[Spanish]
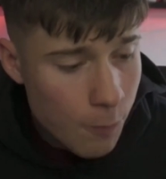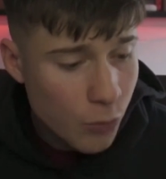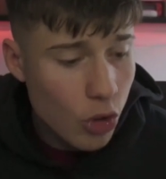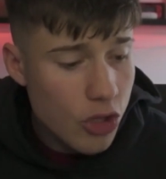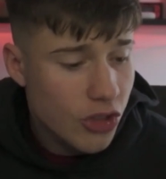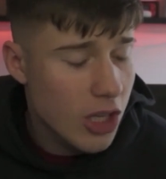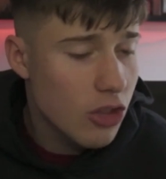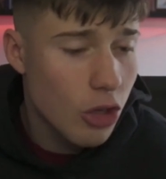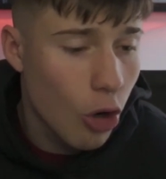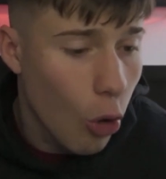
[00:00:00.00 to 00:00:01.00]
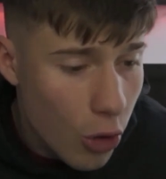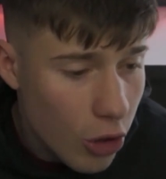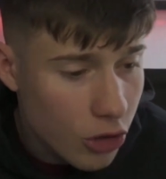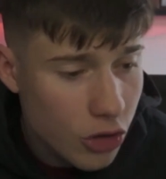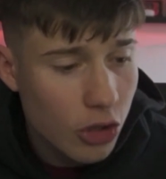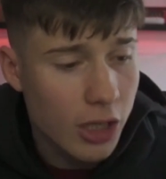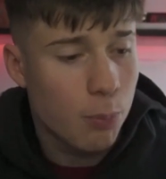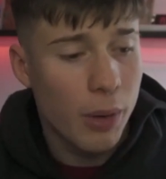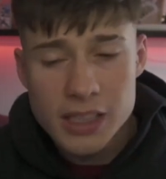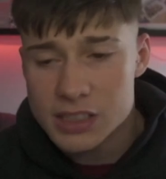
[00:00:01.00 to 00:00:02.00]
Estoy diciendo, lo único que estoy diciendo que el
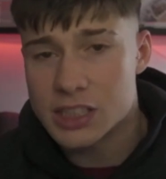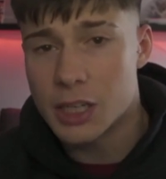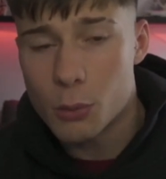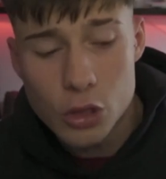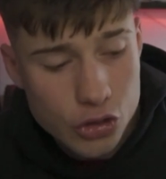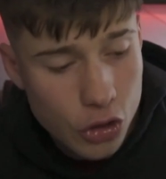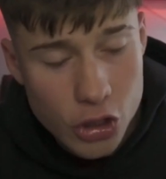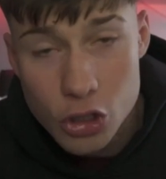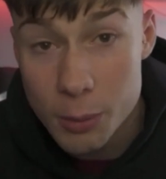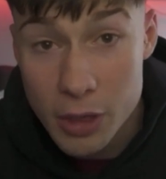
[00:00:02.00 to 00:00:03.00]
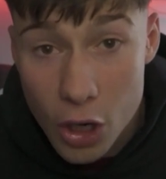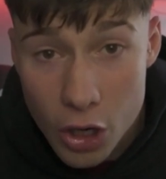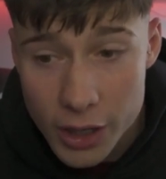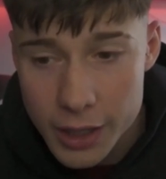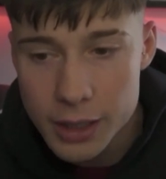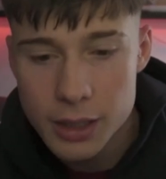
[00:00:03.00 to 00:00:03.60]
país es hermoso y quiero que mejore.